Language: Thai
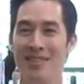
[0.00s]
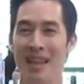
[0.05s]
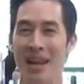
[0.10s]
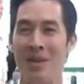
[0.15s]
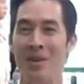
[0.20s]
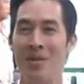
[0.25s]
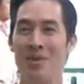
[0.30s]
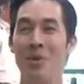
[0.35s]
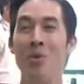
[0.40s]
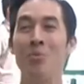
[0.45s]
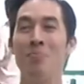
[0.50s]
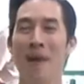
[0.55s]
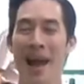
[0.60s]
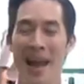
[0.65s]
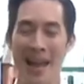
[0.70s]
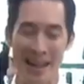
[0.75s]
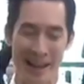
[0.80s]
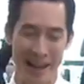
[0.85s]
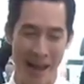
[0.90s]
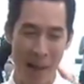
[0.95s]
เด็กยุคให
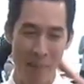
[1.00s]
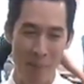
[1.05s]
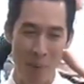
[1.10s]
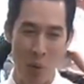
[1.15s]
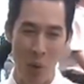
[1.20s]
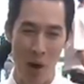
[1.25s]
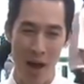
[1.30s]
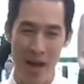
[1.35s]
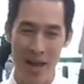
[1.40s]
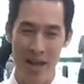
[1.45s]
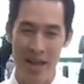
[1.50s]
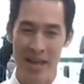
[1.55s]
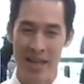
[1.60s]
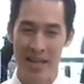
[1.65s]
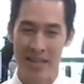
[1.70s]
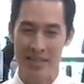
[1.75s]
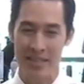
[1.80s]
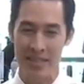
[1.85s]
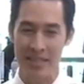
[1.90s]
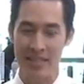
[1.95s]
ม่อะครับเพราะว่า
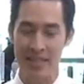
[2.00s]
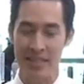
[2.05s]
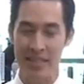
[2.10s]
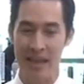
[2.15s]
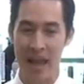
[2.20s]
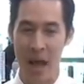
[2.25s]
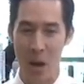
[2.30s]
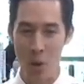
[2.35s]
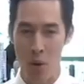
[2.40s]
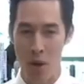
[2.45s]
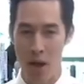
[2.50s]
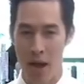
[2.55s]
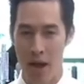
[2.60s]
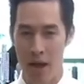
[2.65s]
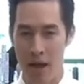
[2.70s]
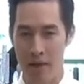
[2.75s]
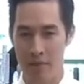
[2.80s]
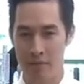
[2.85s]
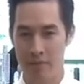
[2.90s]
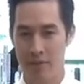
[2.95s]
จริงๆแล้ว
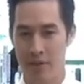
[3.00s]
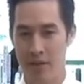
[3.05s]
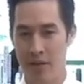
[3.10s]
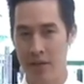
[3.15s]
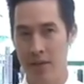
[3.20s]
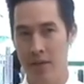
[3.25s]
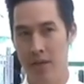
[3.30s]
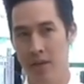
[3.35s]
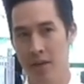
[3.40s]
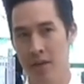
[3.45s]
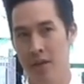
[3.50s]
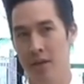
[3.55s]
ที่